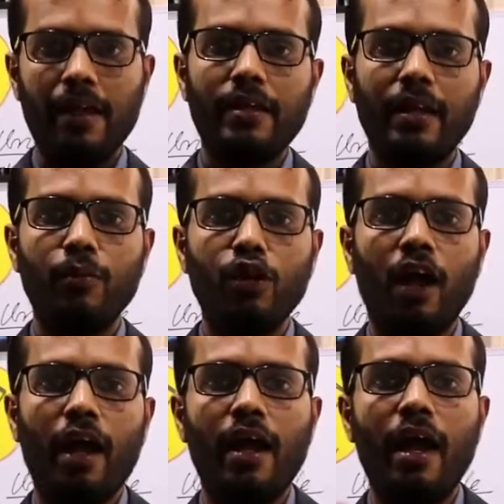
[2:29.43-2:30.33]
এটাকে বলা
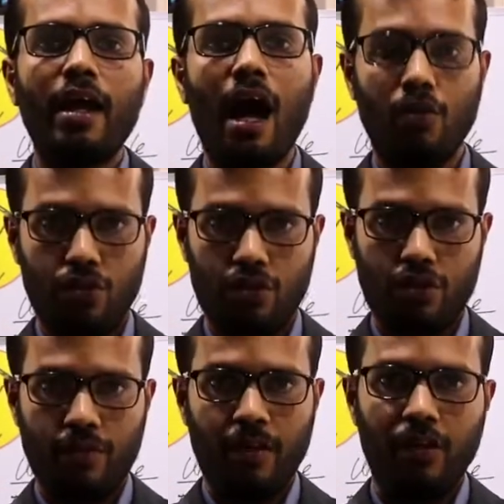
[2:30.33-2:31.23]
হয় কাউন্ট
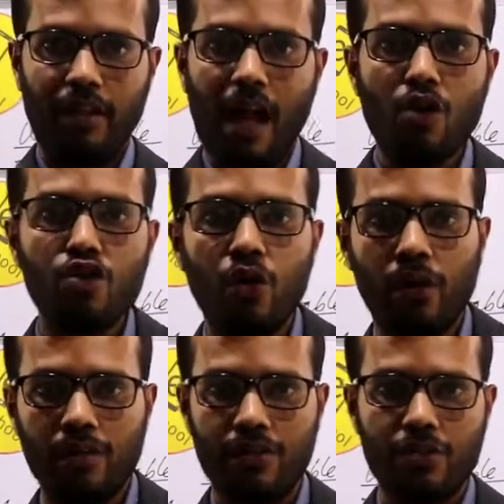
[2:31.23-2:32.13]
অর্থাৎ কাউন্ট
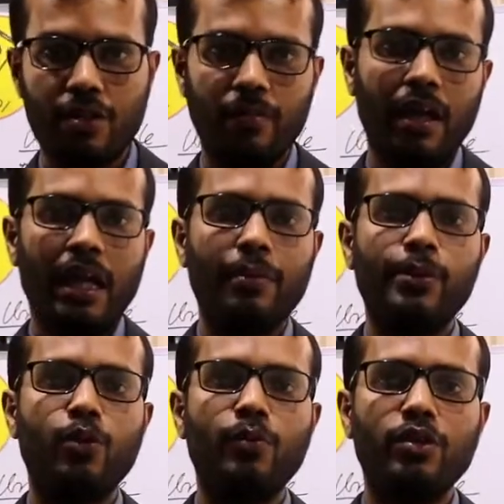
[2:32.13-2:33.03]
করা সিস্টেম
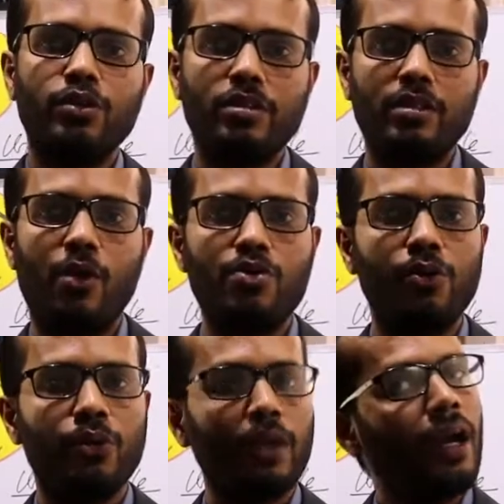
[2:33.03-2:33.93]
এভাবে তুমি কাউন্ট
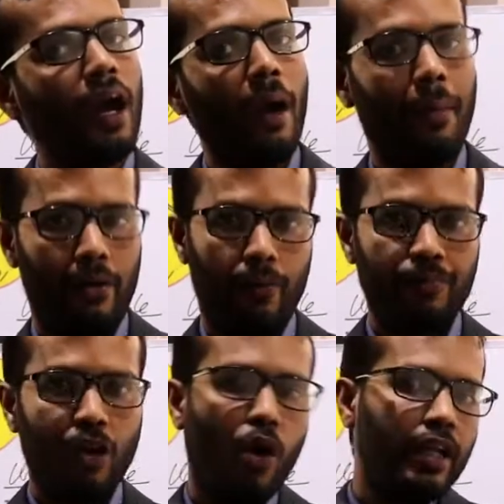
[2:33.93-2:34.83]
করতে পারো
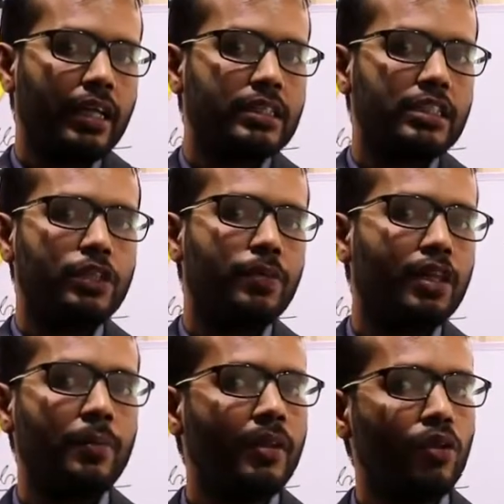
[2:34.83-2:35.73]
অনেক জিনিস
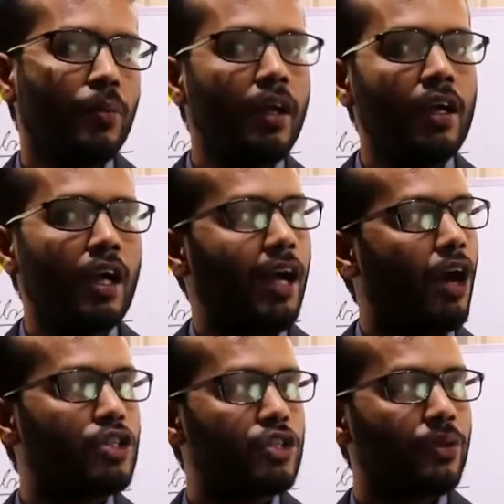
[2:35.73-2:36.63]
পৃথিবীর তুমি
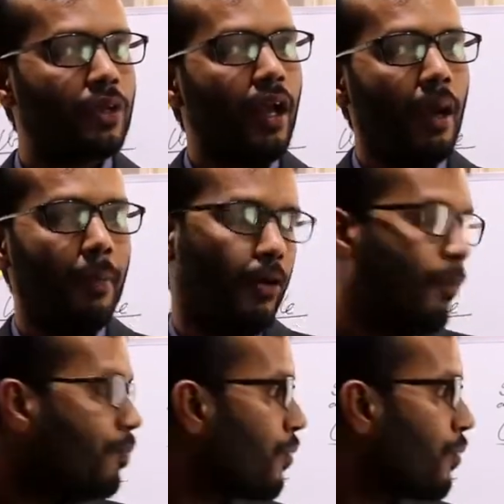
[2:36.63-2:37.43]
কাউন্ট করতে পারো